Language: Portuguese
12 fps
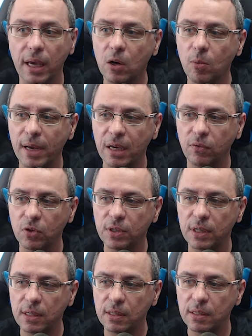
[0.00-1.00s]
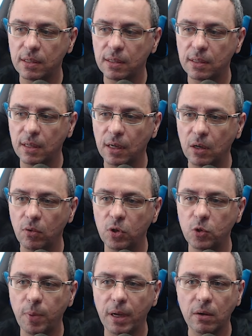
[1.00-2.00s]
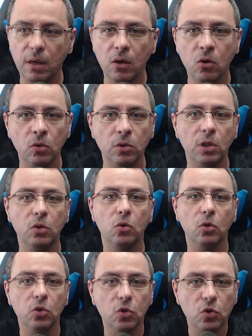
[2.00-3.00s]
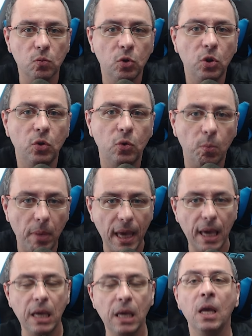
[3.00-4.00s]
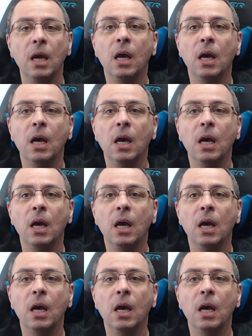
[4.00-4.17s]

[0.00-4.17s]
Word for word: Como é que vocês estão? Eu espero que encontre todos muito bem.